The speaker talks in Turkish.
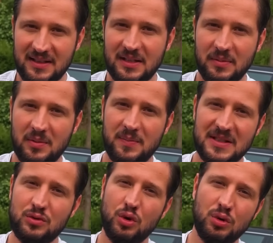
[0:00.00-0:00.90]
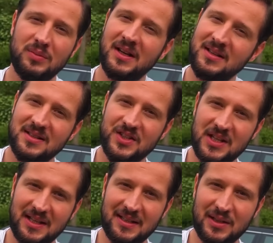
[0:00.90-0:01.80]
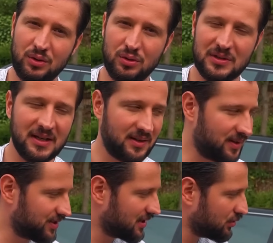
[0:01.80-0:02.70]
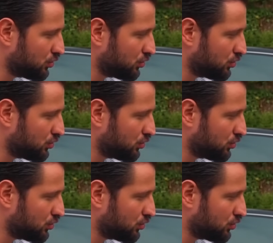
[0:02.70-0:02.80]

dediğim gibi biz yorumlarınızla şekilleniyoruz arkadaşlar.